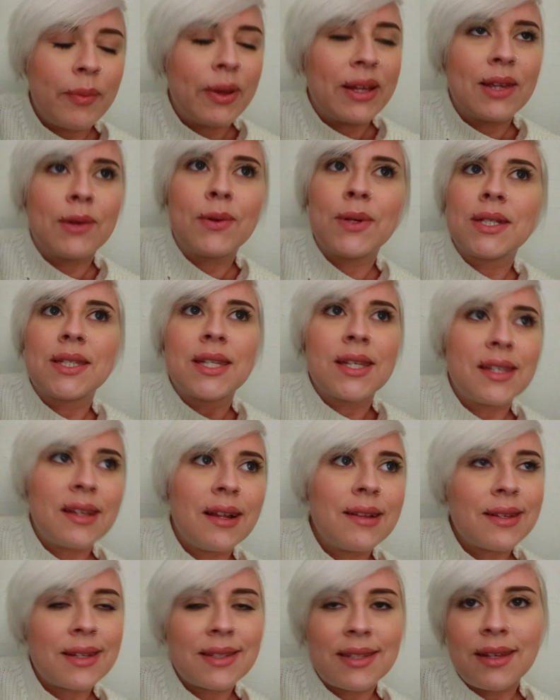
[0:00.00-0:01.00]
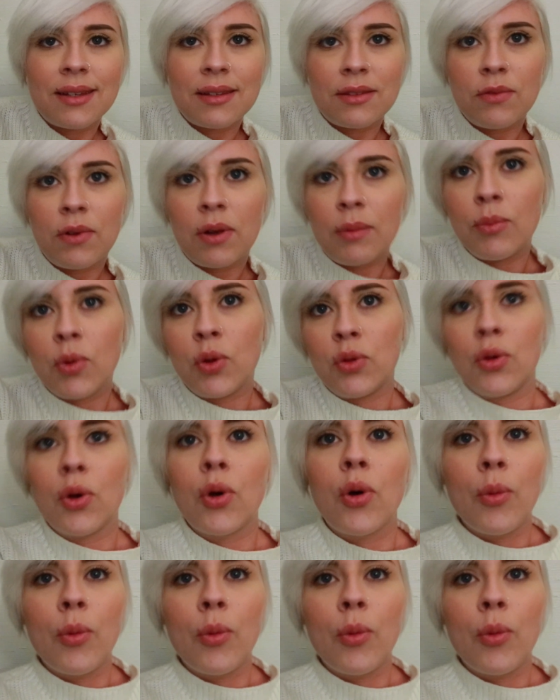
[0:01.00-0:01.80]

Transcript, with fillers: ma di qualsiasi altra serie tv al mondo.